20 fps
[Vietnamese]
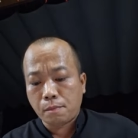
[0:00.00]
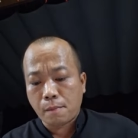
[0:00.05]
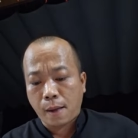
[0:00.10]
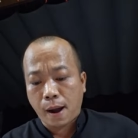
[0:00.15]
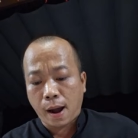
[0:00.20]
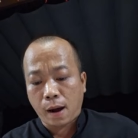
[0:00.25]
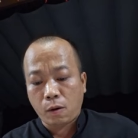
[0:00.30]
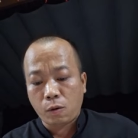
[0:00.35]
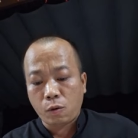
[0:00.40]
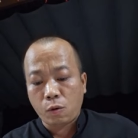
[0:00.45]

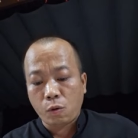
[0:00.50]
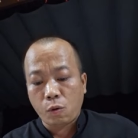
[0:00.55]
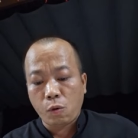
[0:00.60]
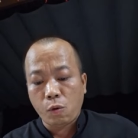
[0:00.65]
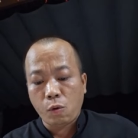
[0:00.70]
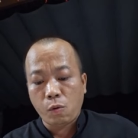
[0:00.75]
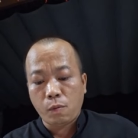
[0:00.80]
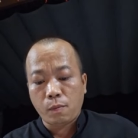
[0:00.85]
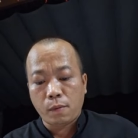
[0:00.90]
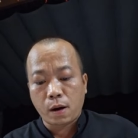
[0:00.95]
bao
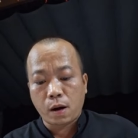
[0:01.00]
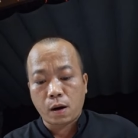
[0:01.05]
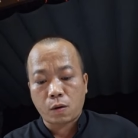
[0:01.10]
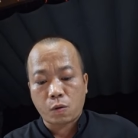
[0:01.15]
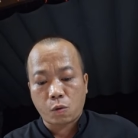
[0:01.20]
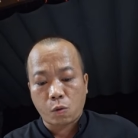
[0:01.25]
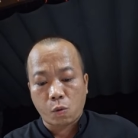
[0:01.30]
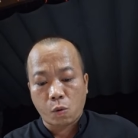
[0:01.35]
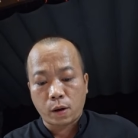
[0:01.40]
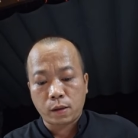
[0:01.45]
lũ mưa
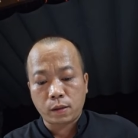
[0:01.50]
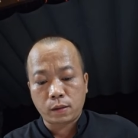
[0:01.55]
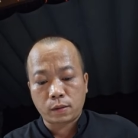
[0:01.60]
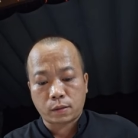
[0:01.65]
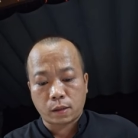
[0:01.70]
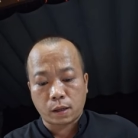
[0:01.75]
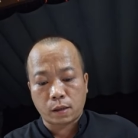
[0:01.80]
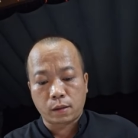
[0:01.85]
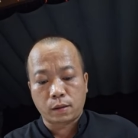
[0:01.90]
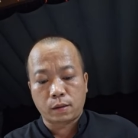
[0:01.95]
cuốn
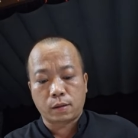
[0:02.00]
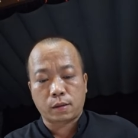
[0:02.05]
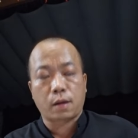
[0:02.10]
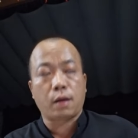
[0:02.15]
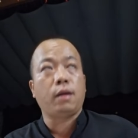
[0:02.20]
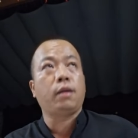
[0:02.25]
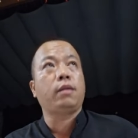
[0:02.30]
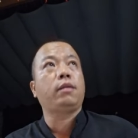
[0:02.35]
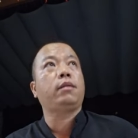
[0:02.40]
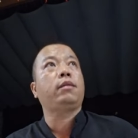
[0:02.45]
từng
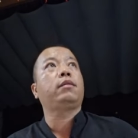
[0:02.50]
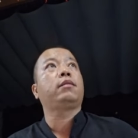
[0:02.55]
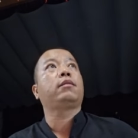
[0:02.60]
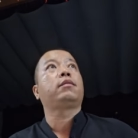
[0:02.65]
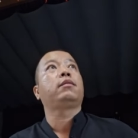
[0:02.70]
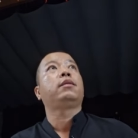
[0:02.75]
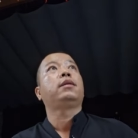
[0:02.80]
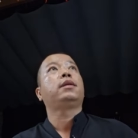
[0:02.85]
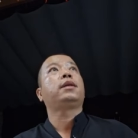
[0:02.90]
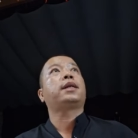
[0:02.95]
cơn
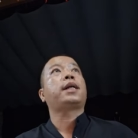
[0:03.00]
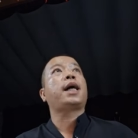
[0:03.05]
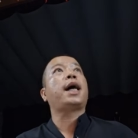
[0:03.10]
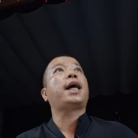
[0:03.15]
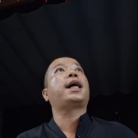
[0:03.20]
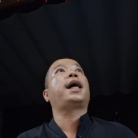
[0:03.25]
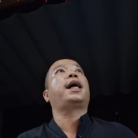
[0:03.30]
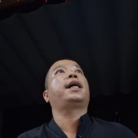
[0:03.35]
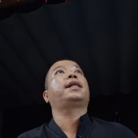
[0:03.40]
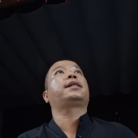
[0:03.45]

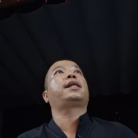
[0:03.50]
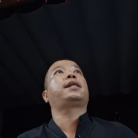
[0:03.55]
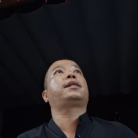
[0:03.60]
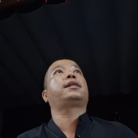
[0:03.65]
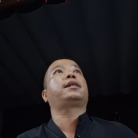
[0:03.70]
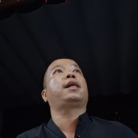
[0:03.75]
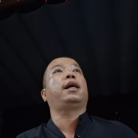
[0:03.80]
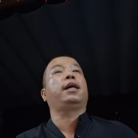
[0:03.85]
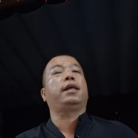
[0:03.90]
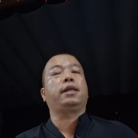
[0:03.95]
các ngài
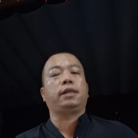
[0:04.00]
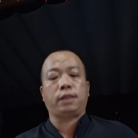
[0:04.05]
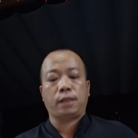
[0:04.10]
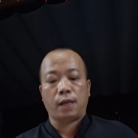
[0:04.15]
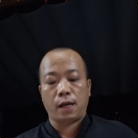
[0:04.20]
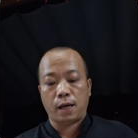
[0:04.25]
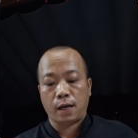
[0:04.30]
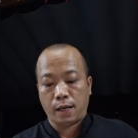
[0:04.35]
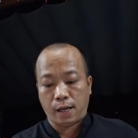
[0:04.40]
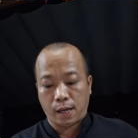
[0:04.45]
răn dậy
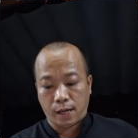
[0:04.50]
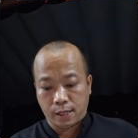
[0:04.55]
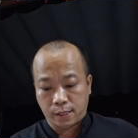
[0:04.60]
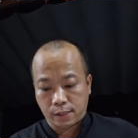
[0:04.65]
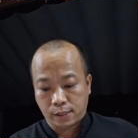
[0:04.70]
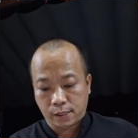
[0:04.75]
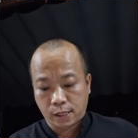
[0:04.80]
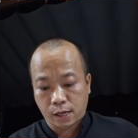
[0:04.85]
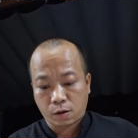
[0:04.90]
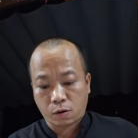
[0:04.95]
trời
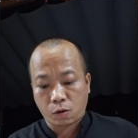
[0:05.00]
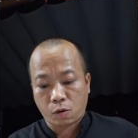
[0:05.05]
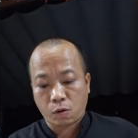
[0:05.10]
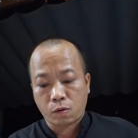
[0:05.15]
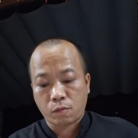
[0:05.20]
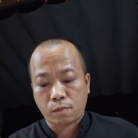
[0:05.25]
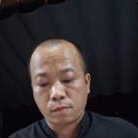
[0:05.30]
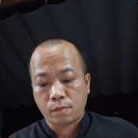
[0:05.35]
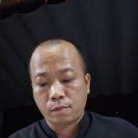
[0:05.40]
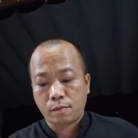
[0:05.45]
này sẽ
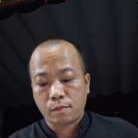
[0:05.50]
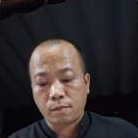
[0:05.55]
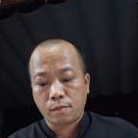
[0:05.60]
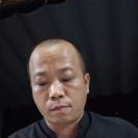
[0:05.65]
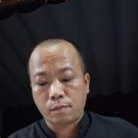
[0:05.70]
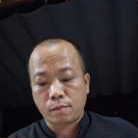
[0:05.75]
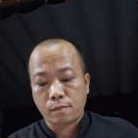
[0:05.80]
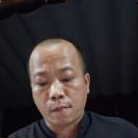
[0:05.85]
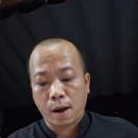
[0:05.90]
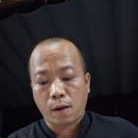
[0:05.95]
có
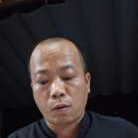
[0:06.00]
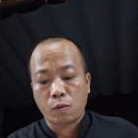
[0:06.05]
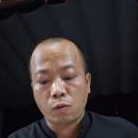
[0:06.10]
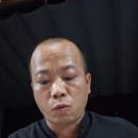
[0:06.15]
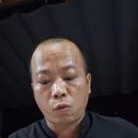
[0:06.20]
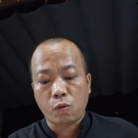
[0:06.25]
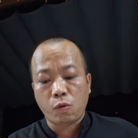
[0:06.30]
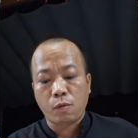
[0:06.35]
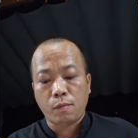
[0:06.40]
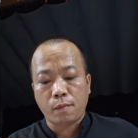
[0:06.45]
bão
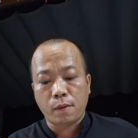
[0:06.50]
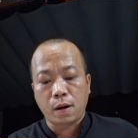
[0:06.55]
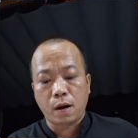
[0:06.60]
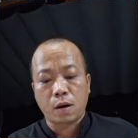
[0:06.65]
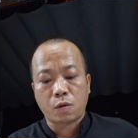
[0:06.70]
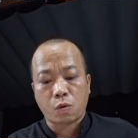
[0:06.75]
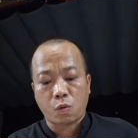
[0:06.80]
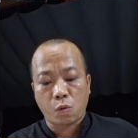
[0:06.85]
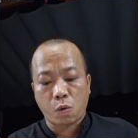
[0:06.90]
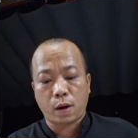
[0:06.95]
lũ mưa
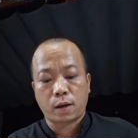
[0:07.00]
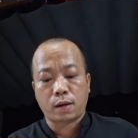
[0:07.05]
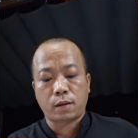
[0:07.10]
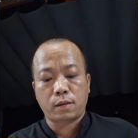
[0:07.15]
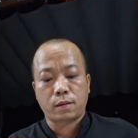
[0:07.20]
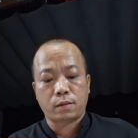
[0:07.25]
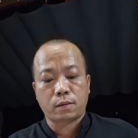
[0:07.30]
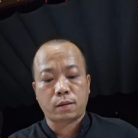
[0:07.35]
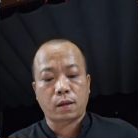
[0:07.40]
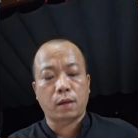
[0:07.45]
cuộn
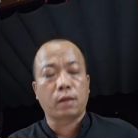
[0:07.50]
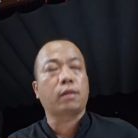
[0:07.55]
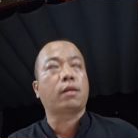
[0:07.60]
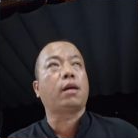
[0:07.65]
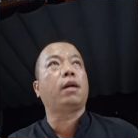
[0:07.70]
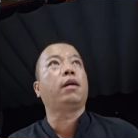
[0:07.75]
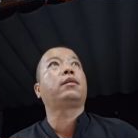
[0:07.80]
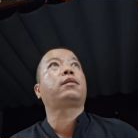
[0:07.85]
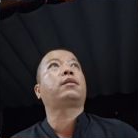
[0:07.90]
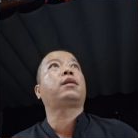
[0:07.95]
từng
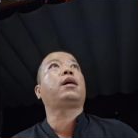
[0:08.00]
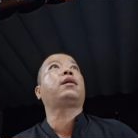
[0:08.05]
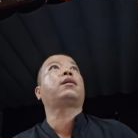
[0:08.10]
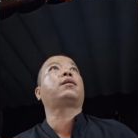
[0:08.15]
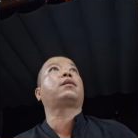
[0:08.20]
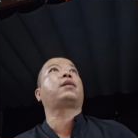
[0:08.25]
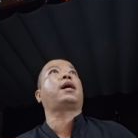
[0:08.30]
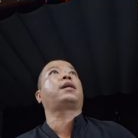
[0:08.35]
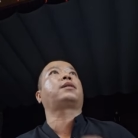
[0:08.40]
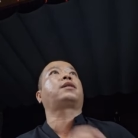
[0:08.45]
cơn tức
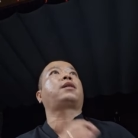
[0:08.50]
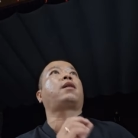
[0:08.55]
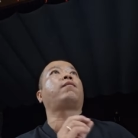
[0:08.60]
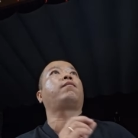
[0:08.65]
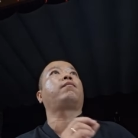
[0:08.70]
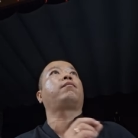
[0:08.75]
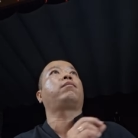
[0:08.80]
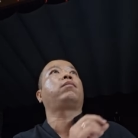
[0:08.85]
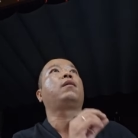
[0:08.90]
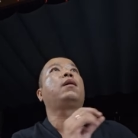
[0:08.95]
là
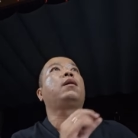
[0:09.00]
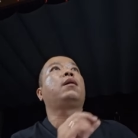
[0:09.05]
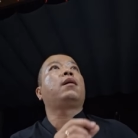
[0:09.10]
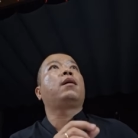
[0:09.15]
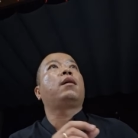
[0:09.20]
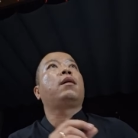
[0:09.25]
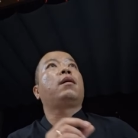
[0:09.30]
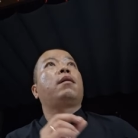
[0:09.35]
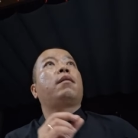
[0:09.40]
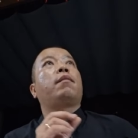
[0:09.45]
trong
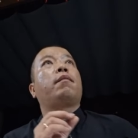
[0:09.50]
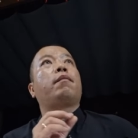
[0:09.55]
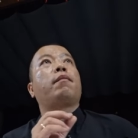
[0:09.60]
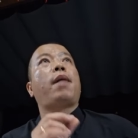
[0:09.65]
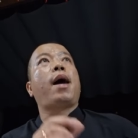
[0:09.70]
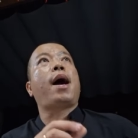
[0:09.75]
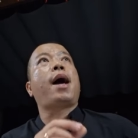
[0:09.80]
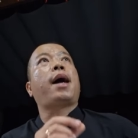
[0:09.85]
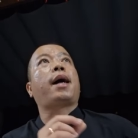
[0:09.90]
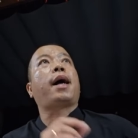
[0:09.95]

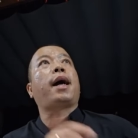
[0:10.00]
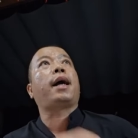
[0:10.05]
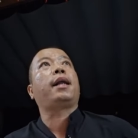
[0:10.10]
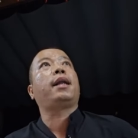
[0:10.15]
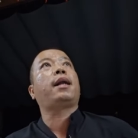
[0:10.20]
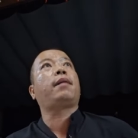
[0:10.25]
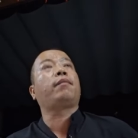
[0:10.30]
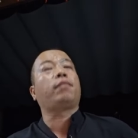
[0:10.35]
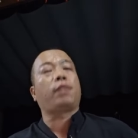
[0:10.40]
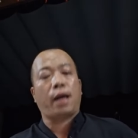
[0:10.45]
3 ngày
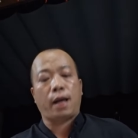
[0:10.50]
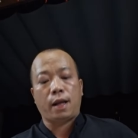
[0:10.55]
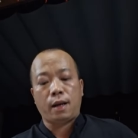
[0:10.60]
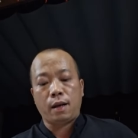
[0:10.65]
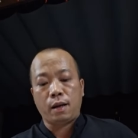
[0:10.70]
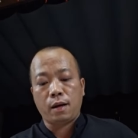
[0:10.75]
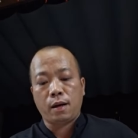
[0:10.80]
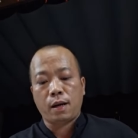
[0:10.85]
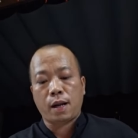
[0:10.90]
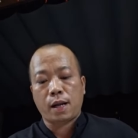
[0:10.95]
đến 5 ngày
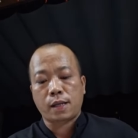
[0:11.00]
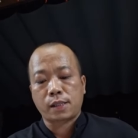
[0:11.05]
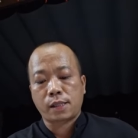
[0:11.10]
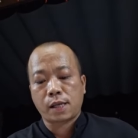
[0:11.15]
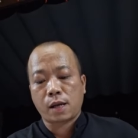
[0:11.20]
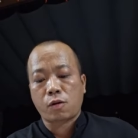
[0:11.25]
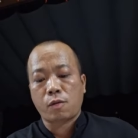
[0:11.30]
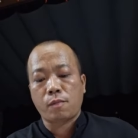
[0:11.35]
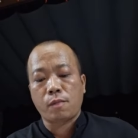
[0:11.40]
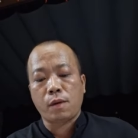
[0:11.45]
nữa là
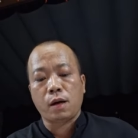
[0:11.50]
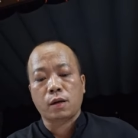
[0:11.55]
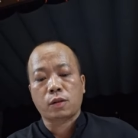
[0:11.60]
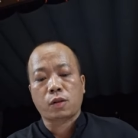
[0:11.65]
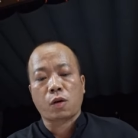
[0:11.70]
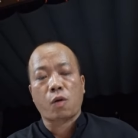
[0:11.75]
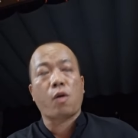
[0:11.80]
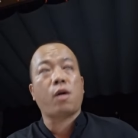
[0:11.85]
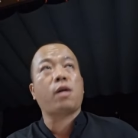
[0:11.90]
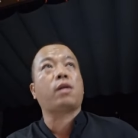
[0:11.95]
sẽ có mưa
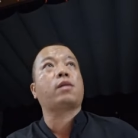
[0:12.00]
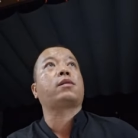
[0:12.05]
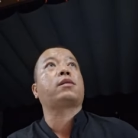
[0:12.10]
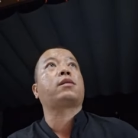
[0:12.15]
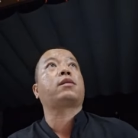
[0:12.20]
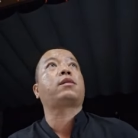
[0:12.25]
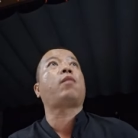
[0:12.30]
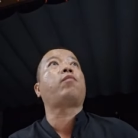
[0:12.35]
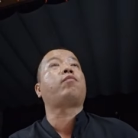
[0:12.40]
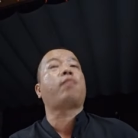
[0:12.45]
to
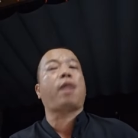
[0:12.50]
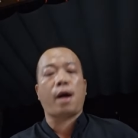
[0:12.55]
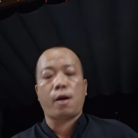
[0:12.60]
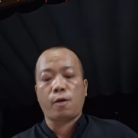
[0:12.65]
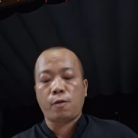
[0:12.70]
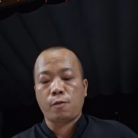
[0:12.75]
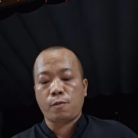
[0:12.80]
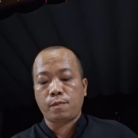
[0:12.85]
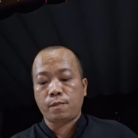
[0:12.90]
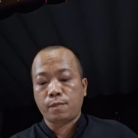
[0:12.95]
rông
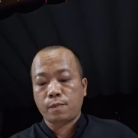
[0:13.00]
bão